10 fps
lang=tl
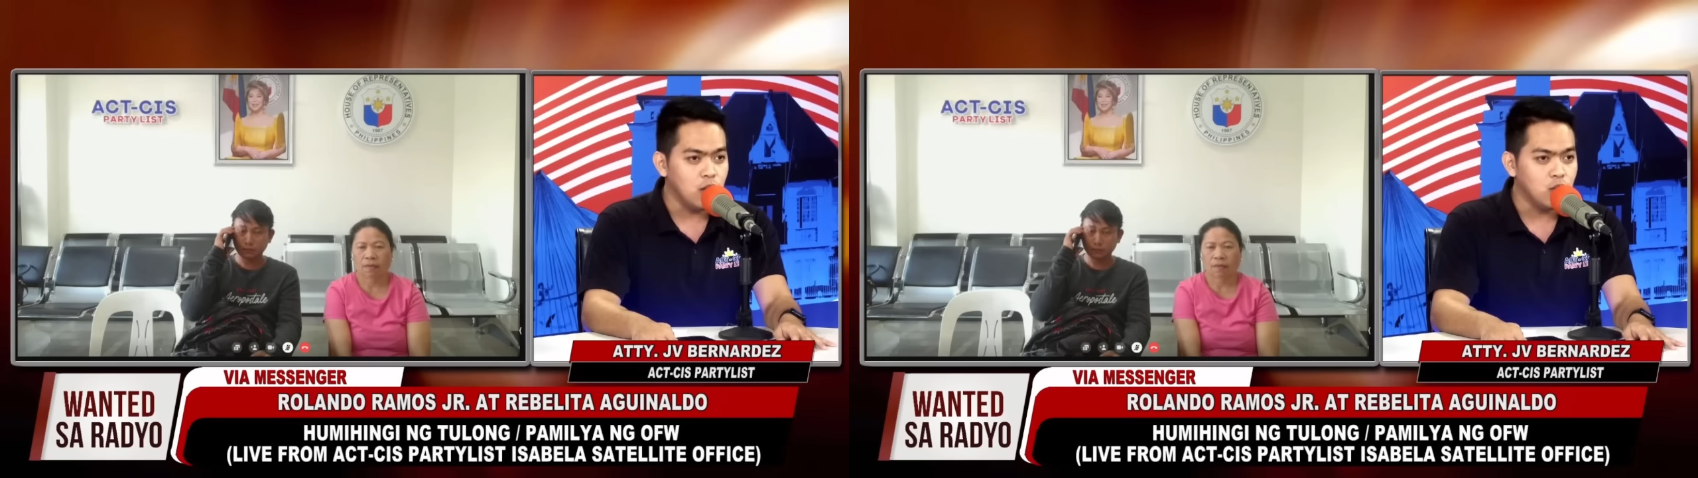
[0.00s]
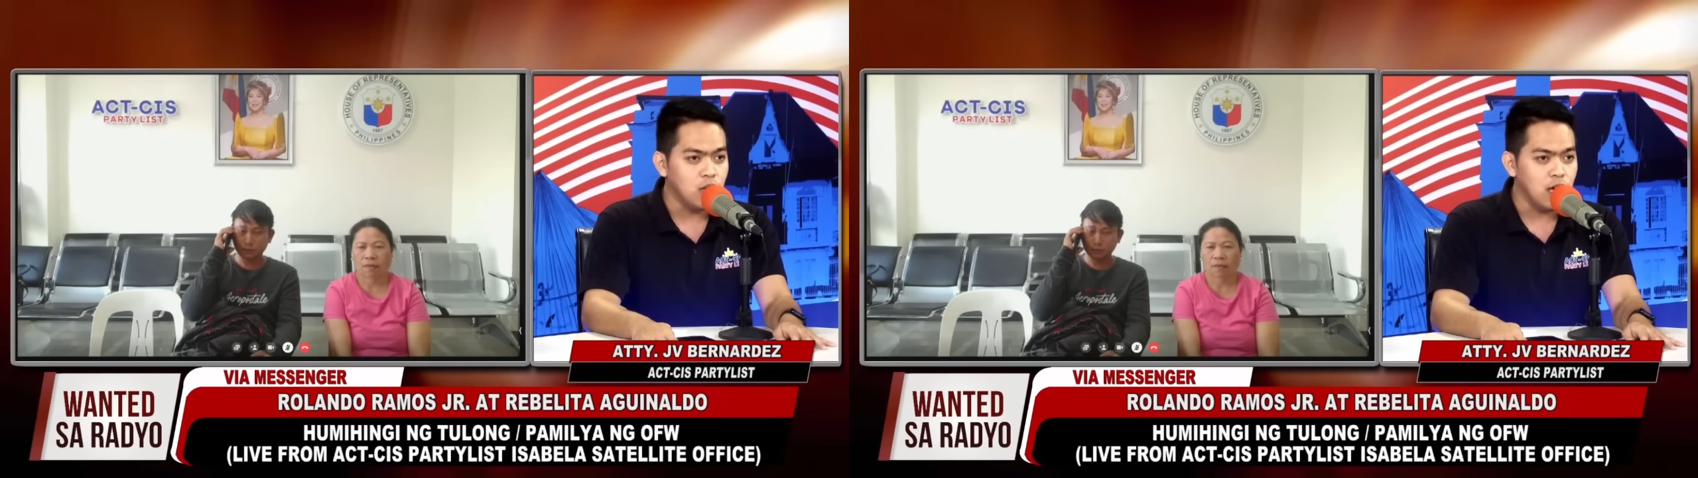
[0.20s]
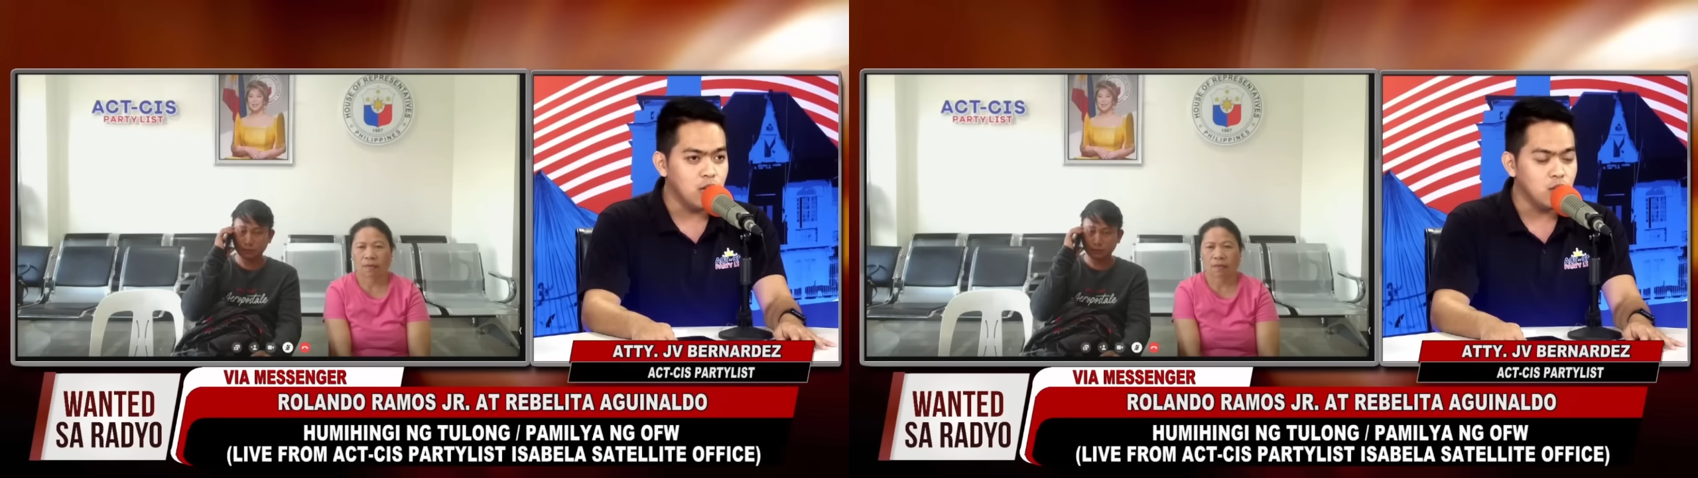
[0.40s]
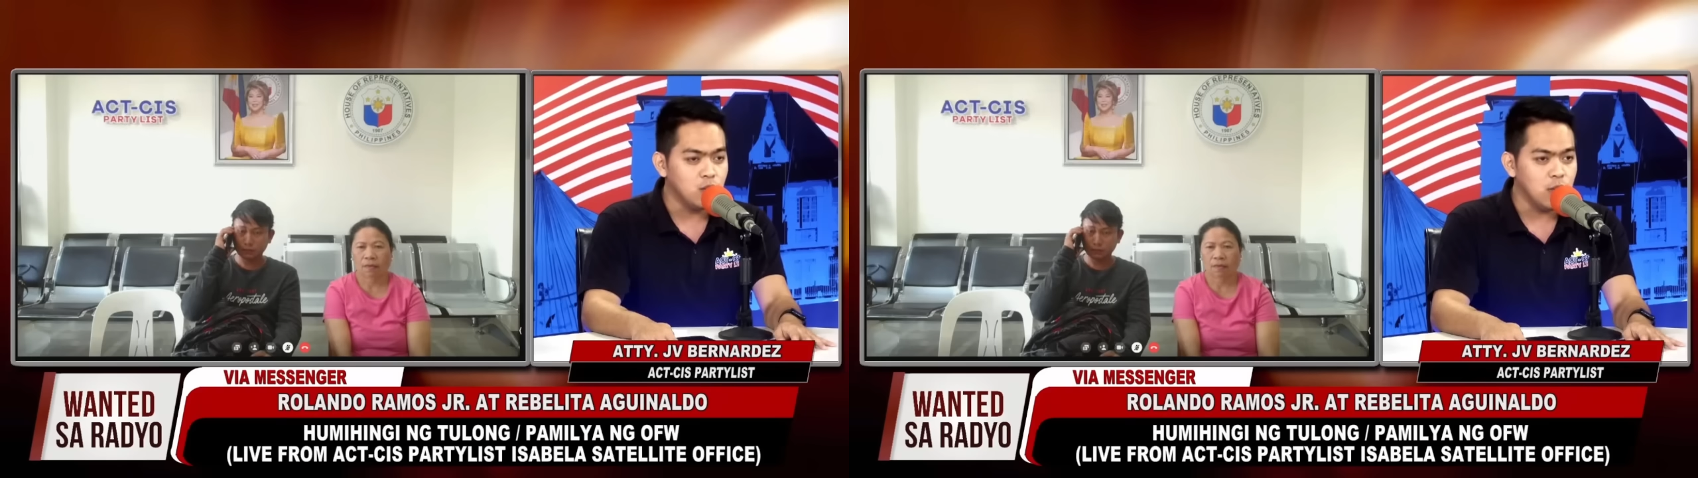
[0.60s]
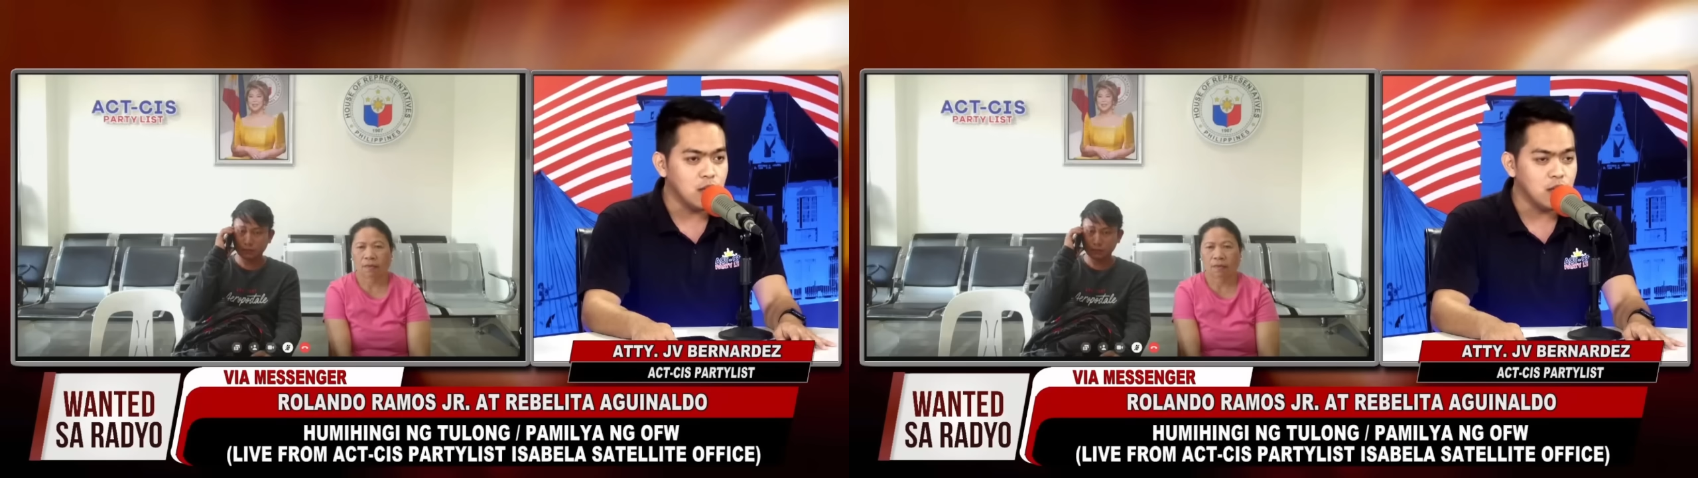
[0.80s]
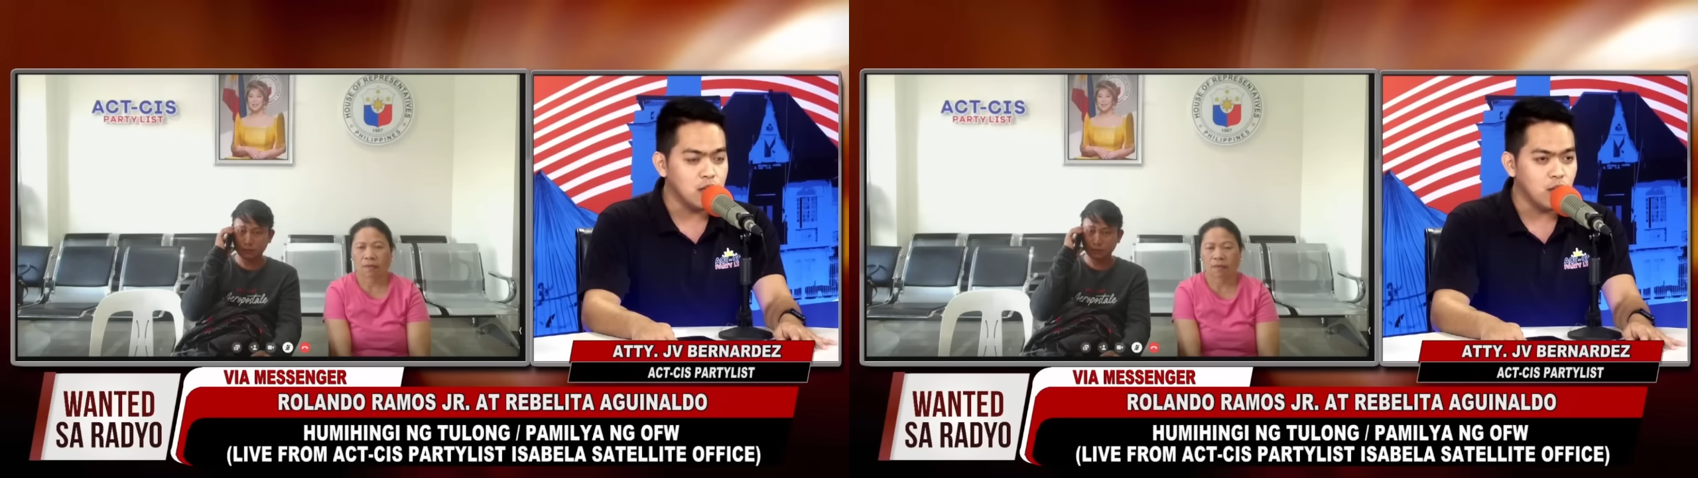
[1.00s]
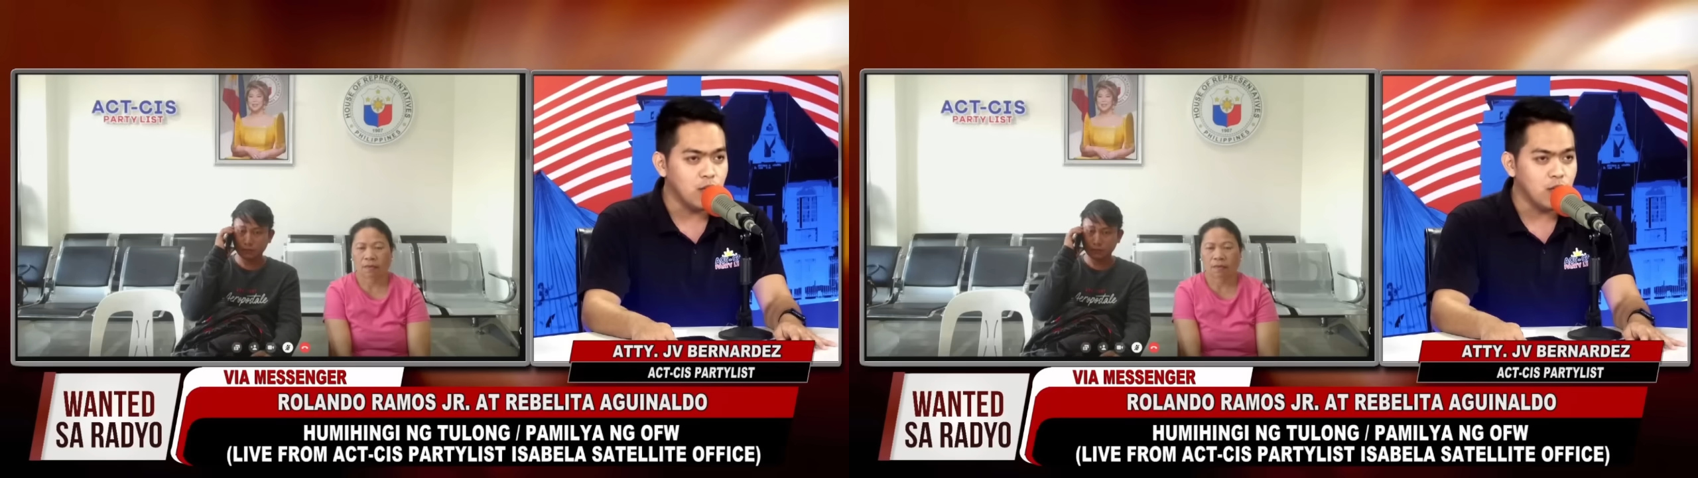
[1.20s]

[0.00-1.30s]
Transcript: kung ano na yung magiging